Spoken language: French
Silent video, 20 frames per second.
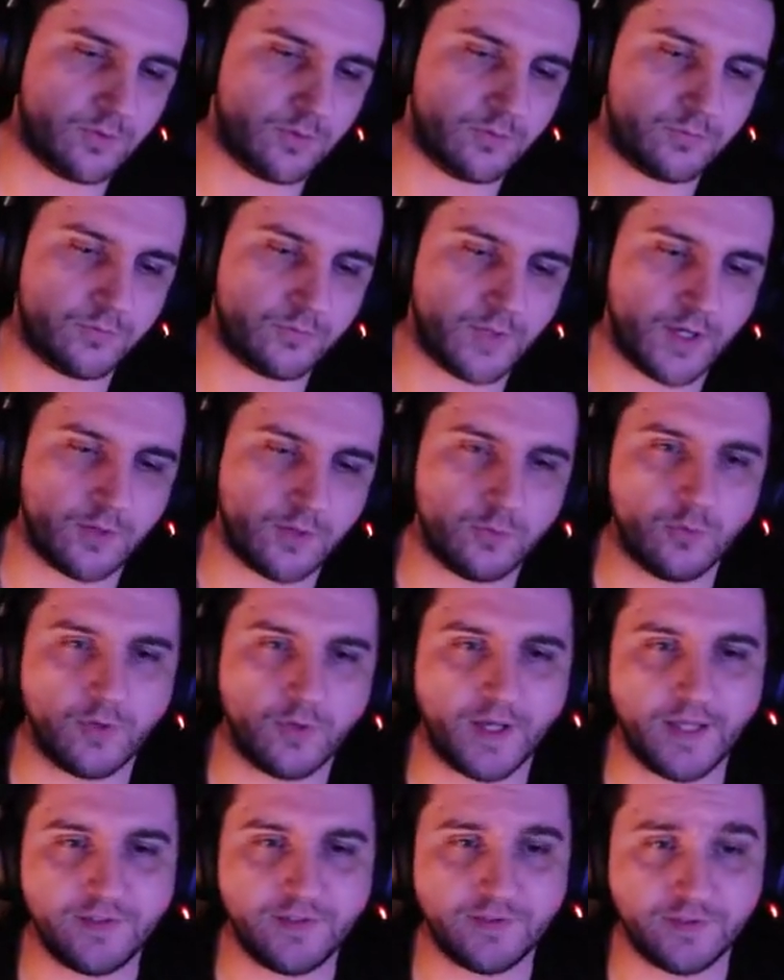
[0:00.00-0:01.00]
voir le
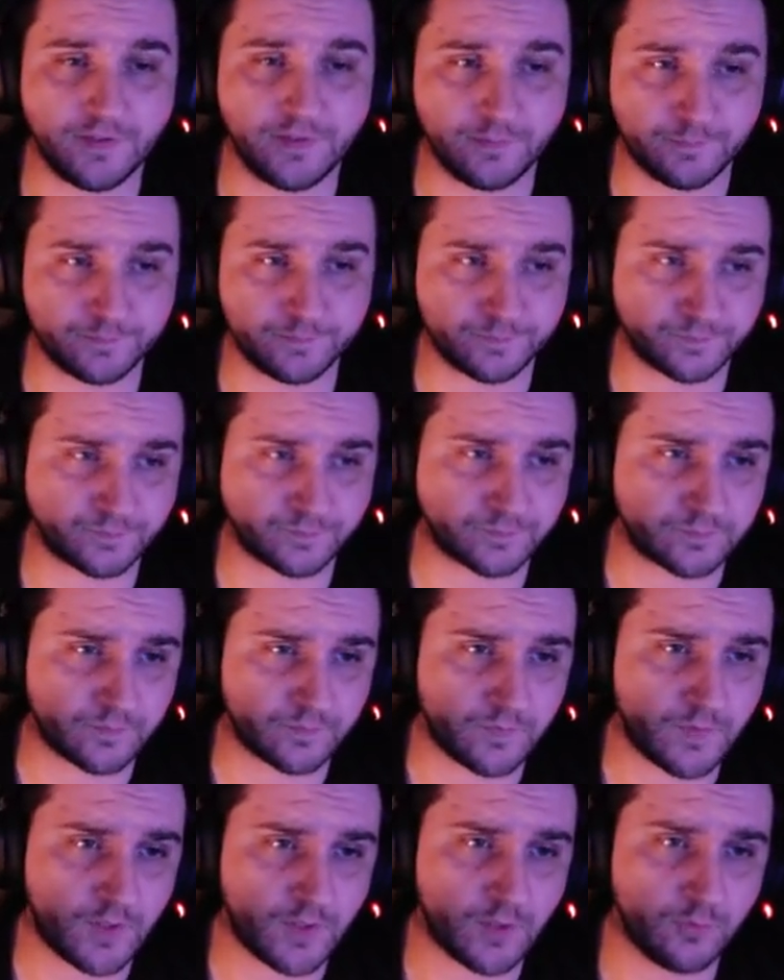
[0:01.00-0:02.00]
reste.
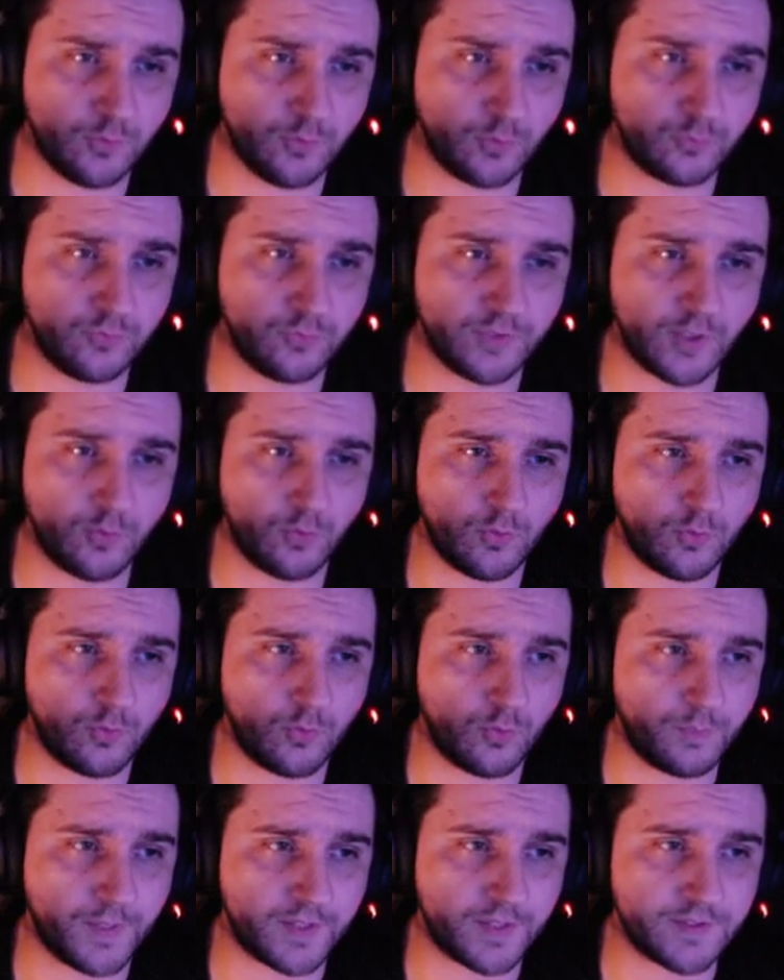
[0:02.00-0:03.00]
Donc nous allons
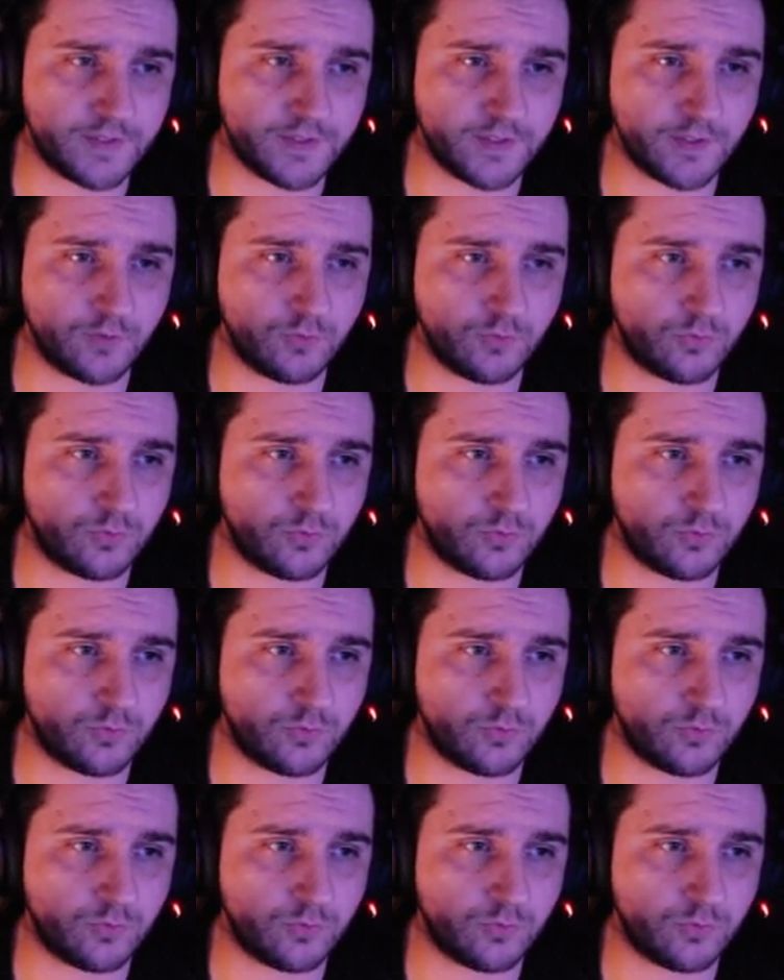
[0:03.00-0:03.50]
repartir